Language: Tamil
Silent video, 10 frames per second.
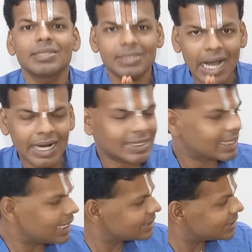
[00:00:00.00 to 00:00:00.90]

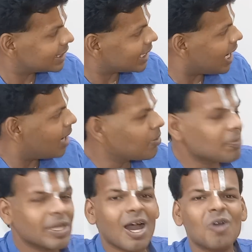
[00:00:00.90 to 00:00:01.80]
சாக்ஷாத் ஸ்ரீ
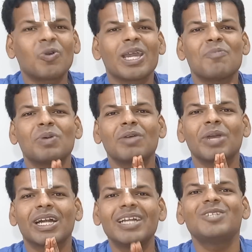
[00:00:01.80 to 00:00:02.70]
ராமபிரானுடைய
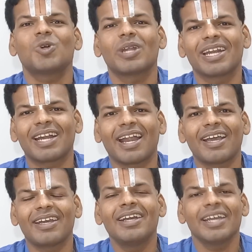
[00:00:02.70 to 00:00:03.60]
பெருமைகளை சொல்கின்றன
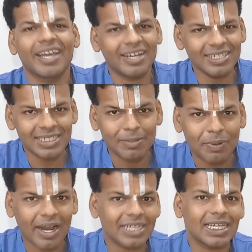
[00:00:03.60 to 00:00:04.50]
என்று ஸ்ரீ
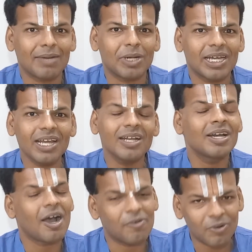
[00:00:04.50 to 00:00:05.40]
பராசர பட்டர்
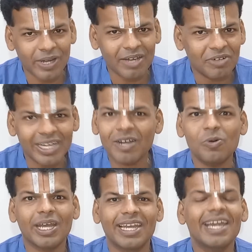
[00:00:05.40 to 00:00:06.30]
அவருடைய விளக்க
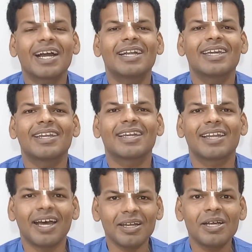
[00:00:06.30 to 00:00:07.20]
உரையிலே
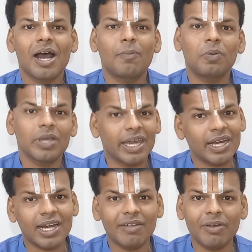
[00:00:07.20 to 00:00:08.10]
காட்டியிருக்கிறார் அப்போ
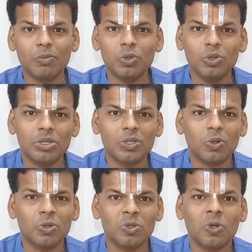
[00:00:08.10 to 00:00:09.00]
ஏற்கனவே முன்னூற்றி
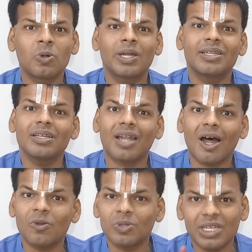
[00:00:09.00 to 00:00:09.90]
தொண்ணூத்தொன்னுலேருந்து
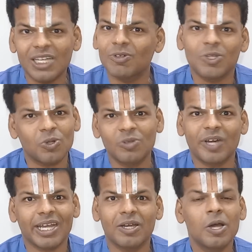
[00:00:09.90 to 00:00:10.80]
நானூற்றி இருபத்தொன்று
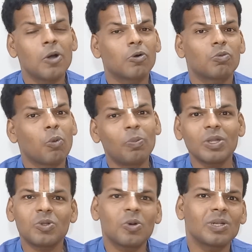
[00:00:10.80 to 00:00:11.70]
வரை ஒரு
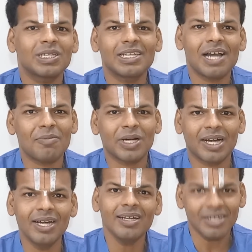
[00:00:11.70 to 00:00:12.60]
முப்பத்தோரு திருநாமங்கள்